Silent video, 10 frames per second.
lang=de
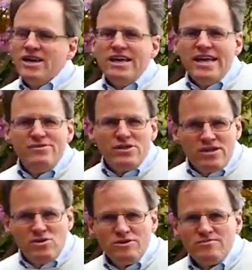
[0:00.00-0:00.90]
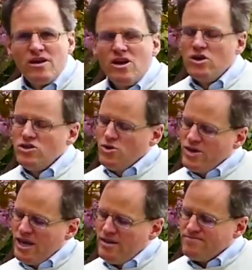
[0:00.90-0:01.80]
Ich würde nun
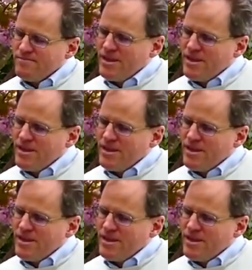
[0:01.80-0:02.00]
Julia